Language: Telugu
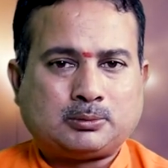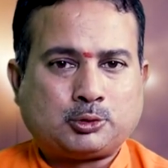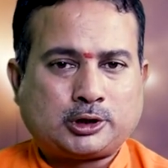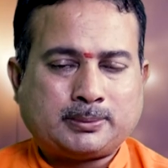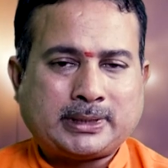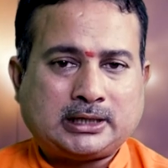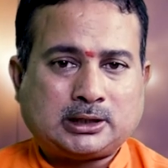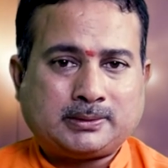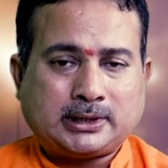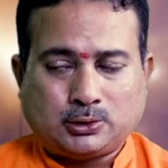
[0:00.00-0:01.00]

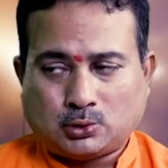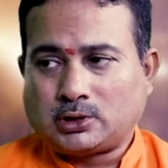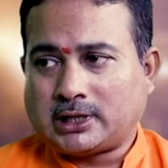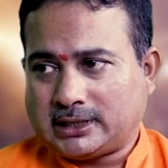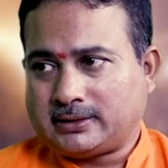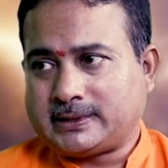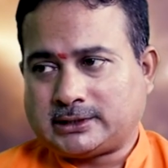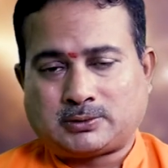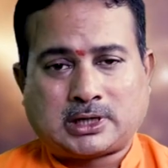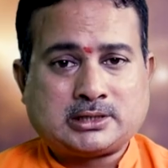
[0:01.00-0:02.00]
ముఖ్యమైనటువంటి యోగాలు
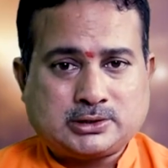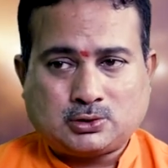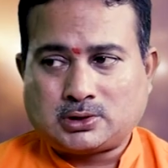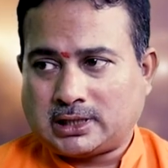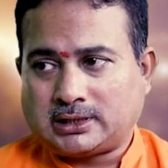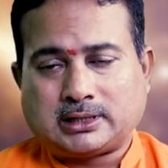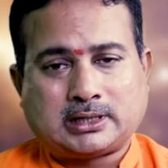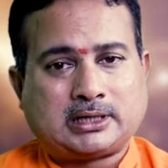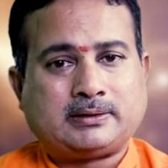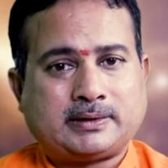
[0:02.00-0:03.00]
ఏవైతే రాజయోగాలు
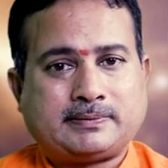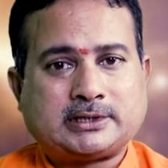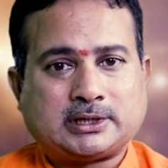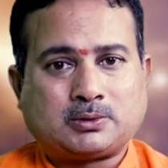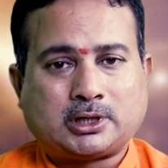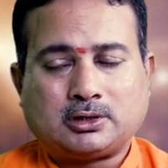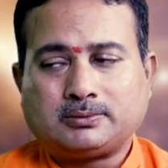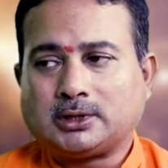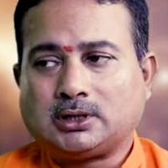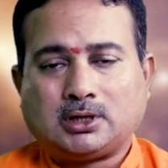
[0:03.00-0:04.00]
అనేవి ఏవైతే ఉన్నాయో
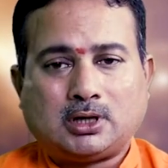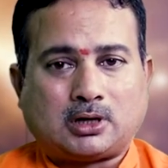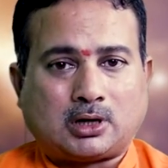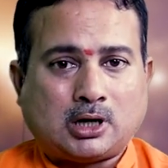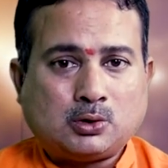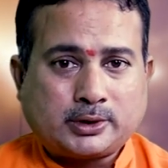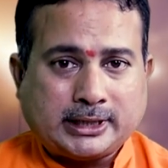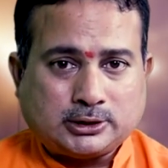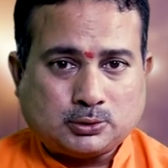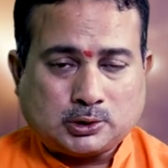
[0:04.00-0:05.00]

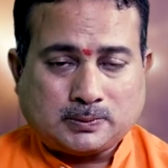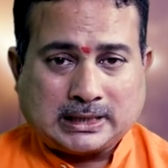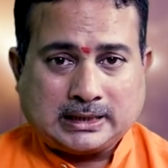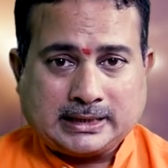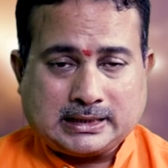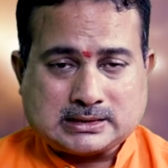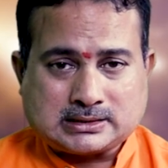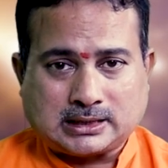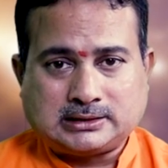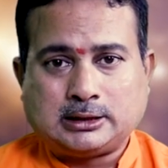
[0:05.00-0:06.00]
రాహుకేతువుల వల్లే
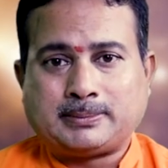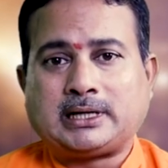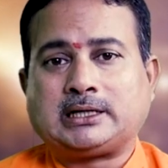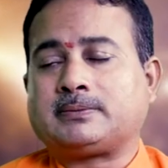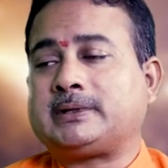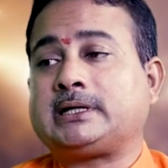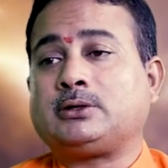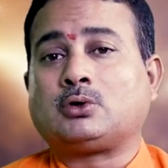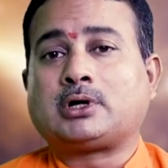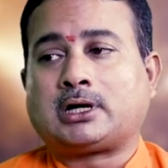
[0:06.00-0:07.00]
సాధ్యమైనటువంటి
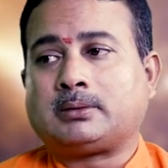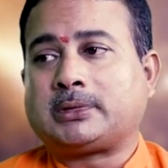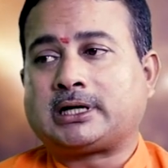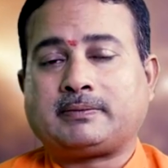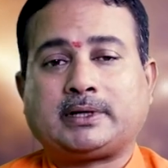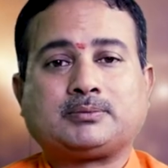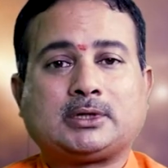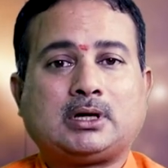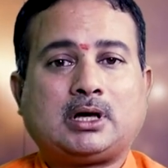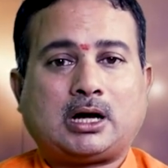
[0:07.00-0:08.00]
యోగాలు అనమాట అవి
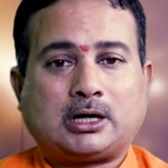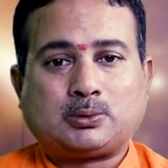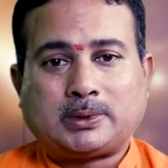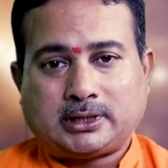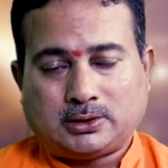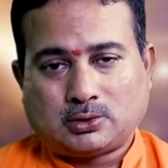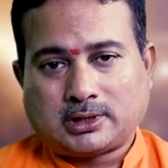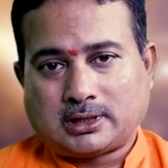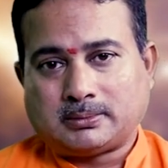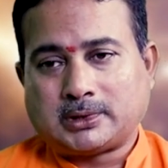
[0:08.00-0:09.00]
అటువంటి
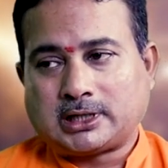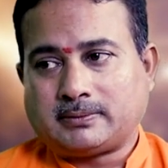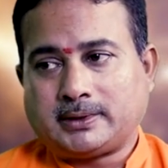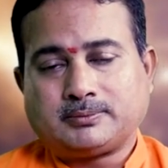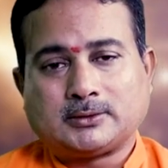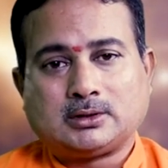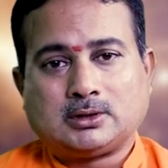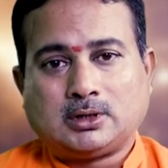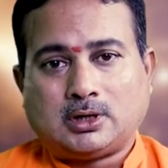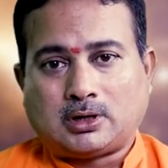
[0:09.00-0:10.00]
యోగాలు అనమాట అవి
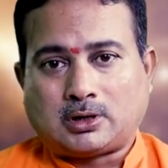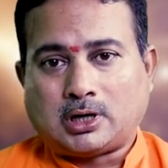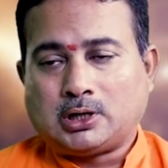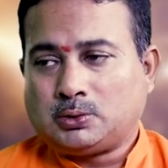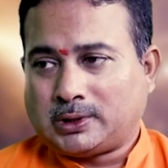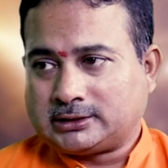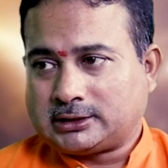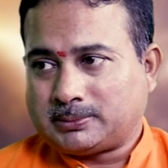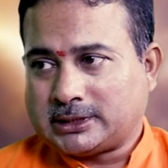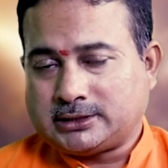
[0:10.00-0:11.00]
రాహు
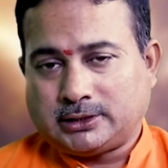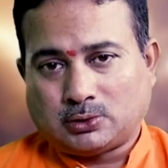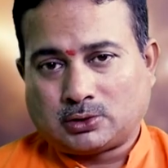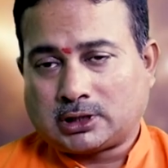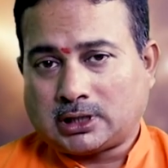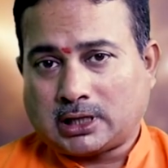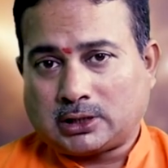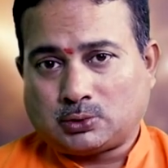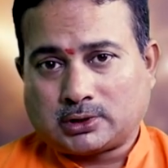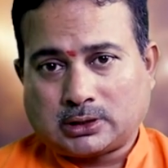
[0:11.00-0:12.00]
అంత మంచి
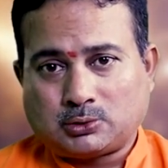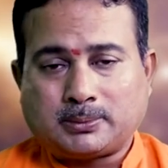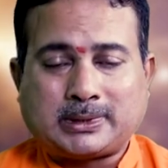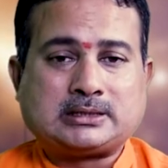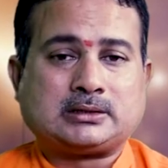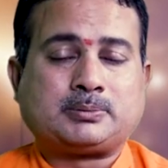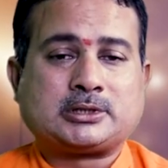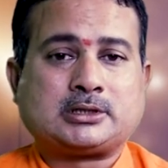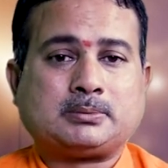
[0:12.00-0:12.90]
యోగకారకుడుగా కూడా మనం చెప్పచ్చు